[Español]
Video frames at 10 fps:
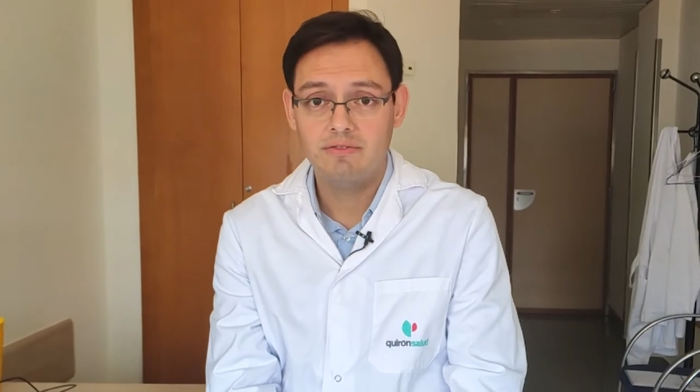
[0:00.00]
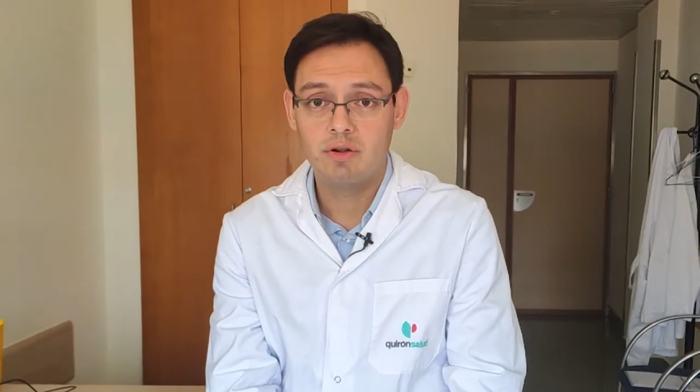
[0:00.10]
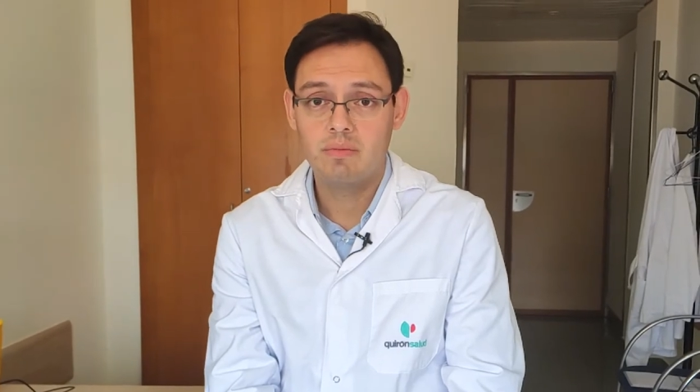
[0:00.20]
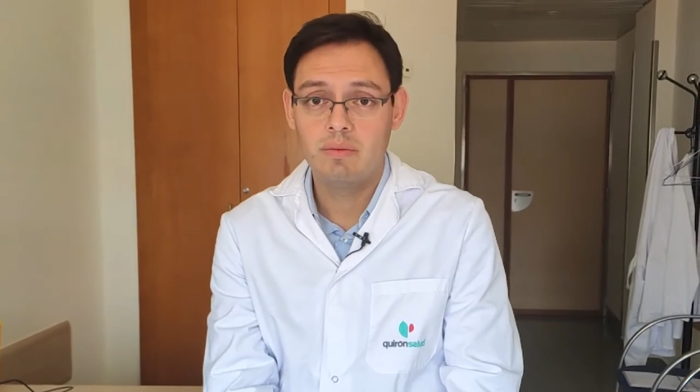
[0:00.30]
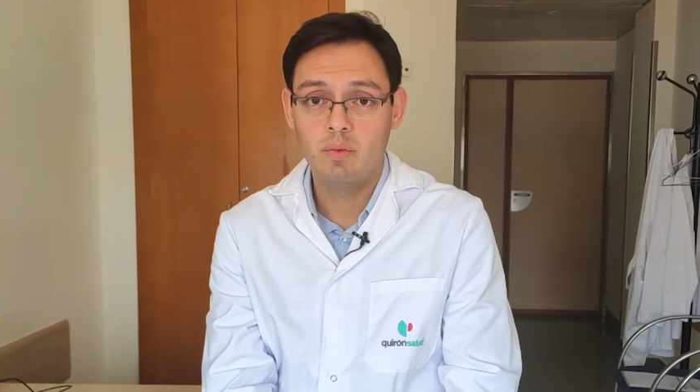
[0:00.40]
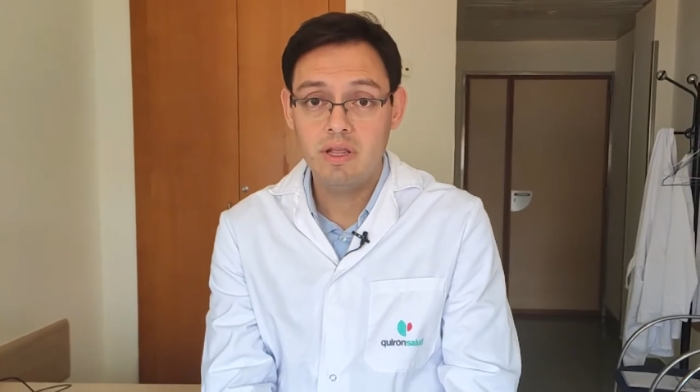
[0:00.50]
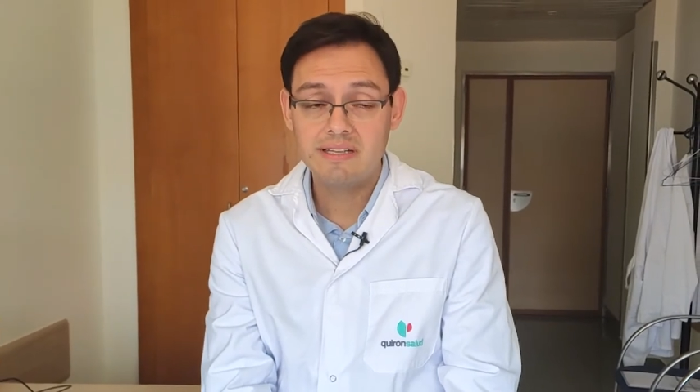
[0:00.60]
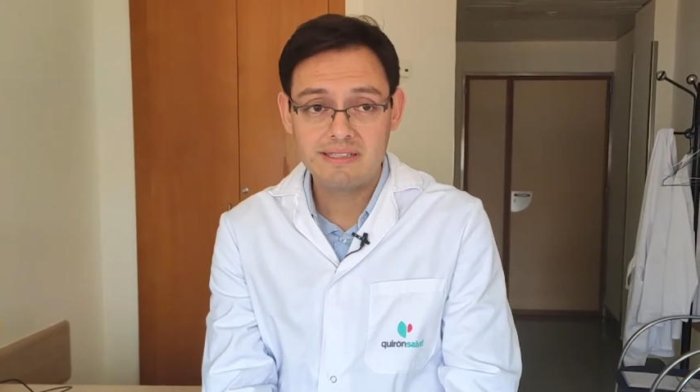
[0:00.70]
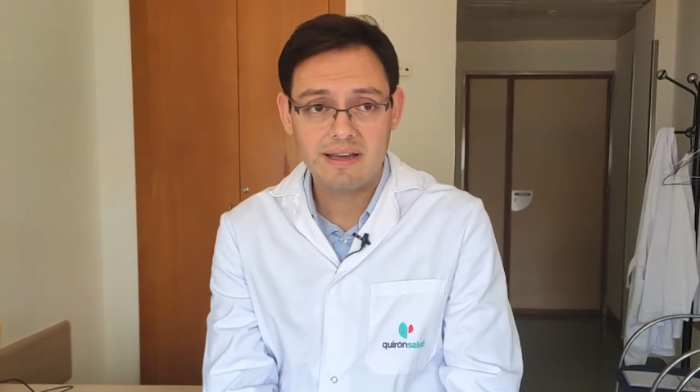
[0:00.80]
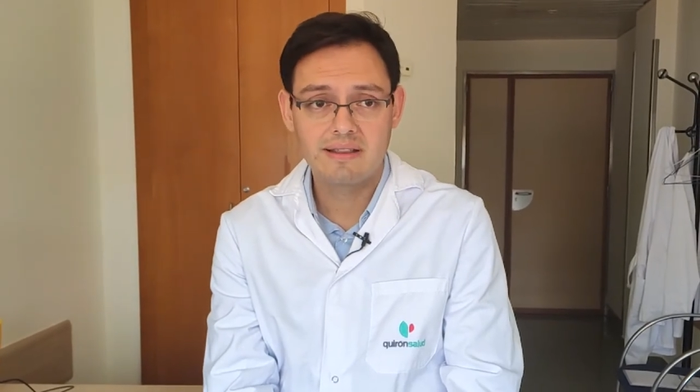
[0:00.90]
de forma
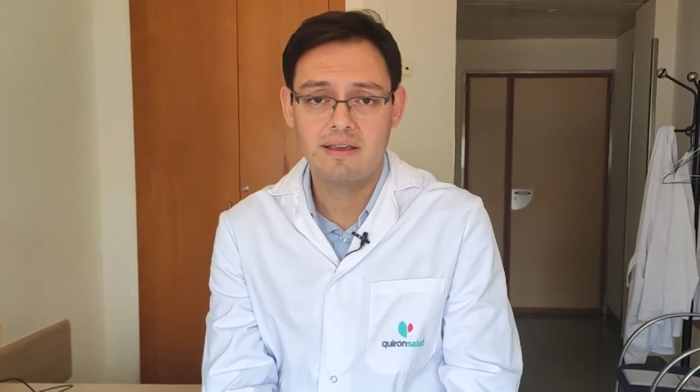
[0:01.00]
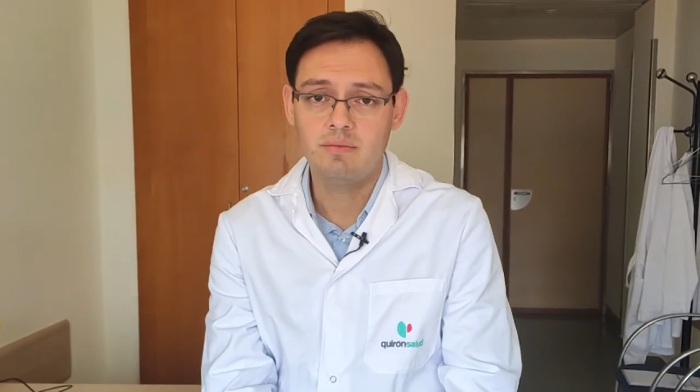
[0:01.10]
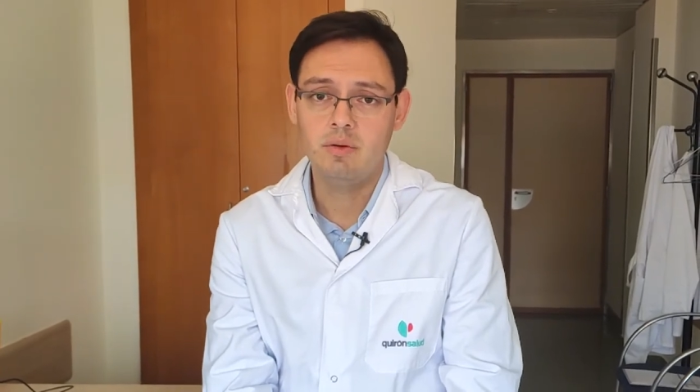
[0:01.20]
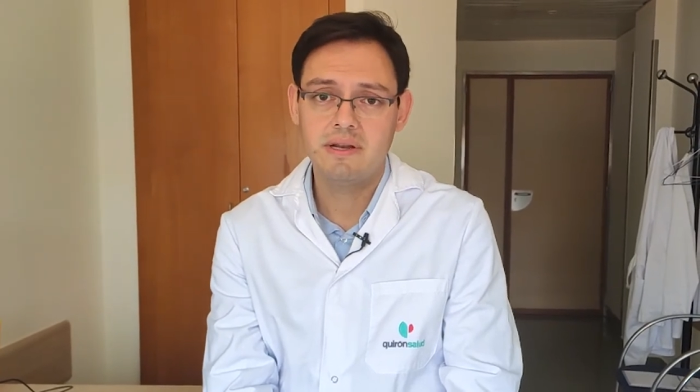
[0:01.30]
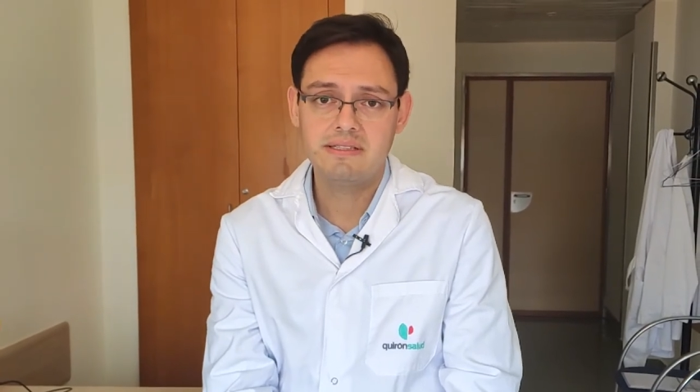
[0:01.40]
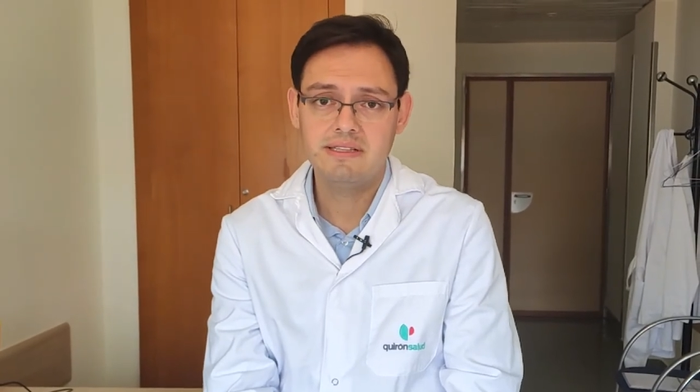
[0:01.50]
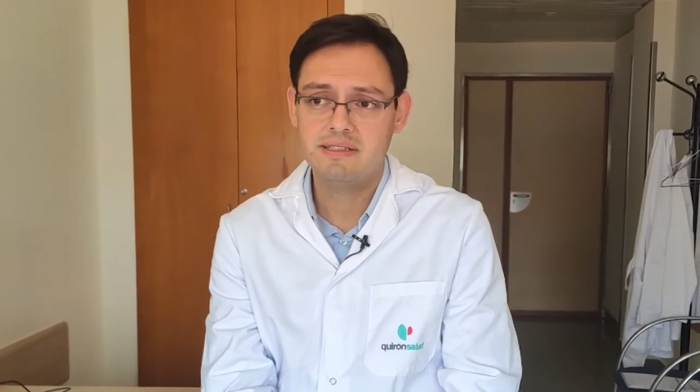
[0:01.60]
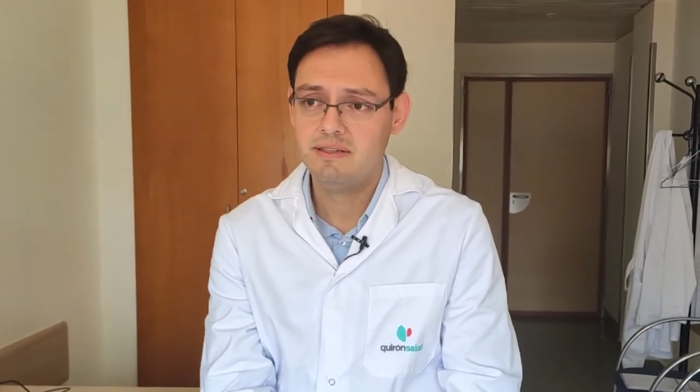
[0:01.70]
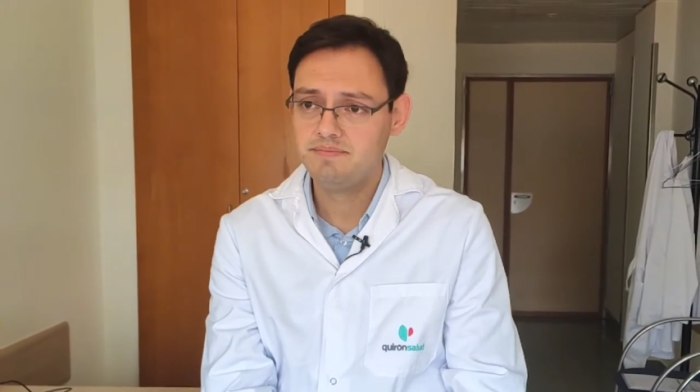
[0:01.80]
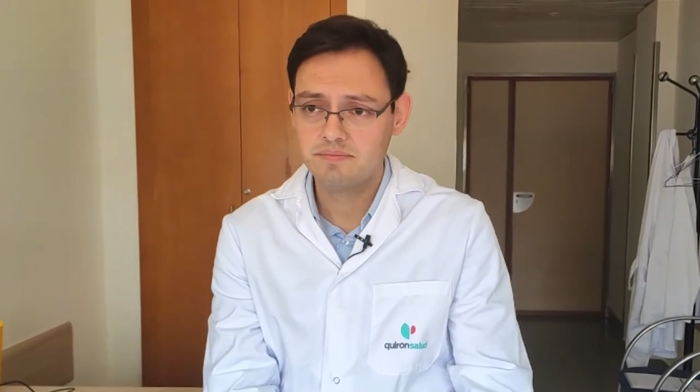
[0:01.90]
muy exacta y muy
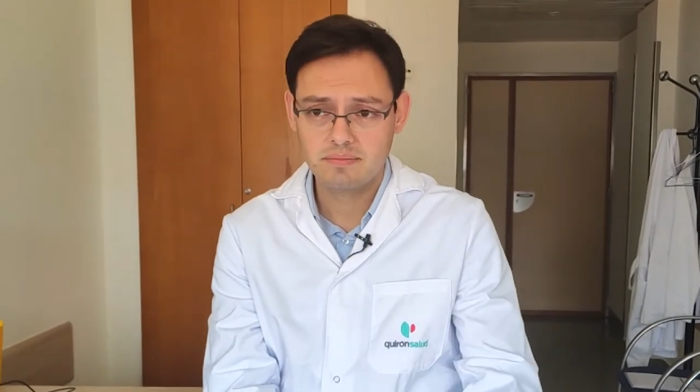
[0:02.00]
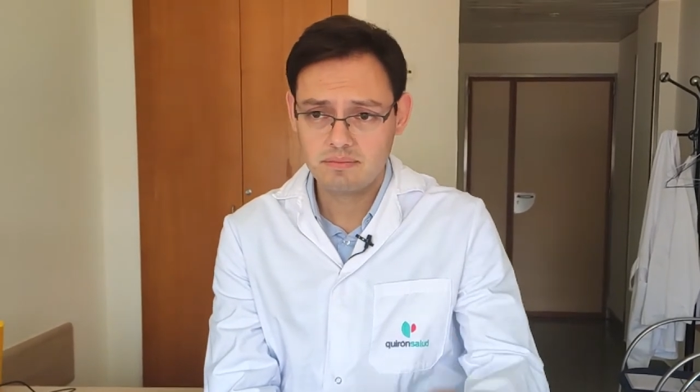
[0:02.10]
precisa